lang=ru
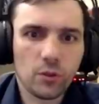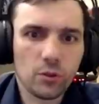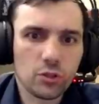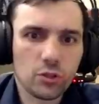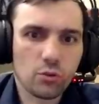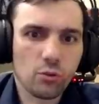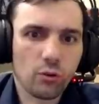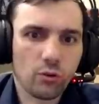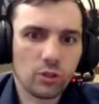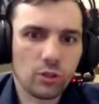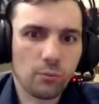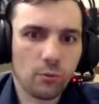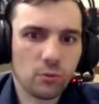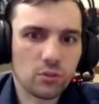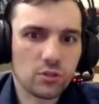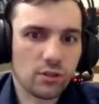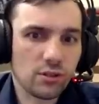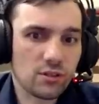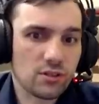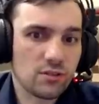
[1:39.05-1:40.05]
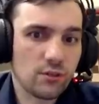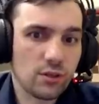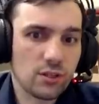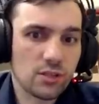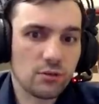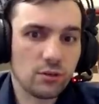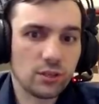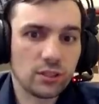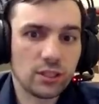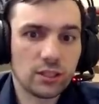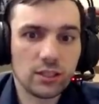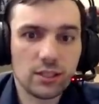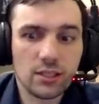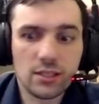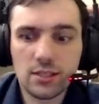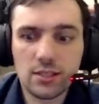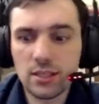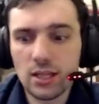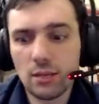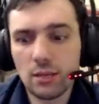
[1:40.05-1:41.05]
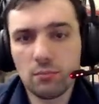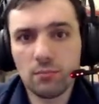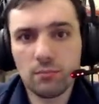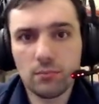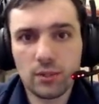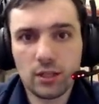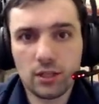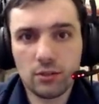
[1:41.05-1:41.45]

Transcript: то есть черный просто развивает слона на e7,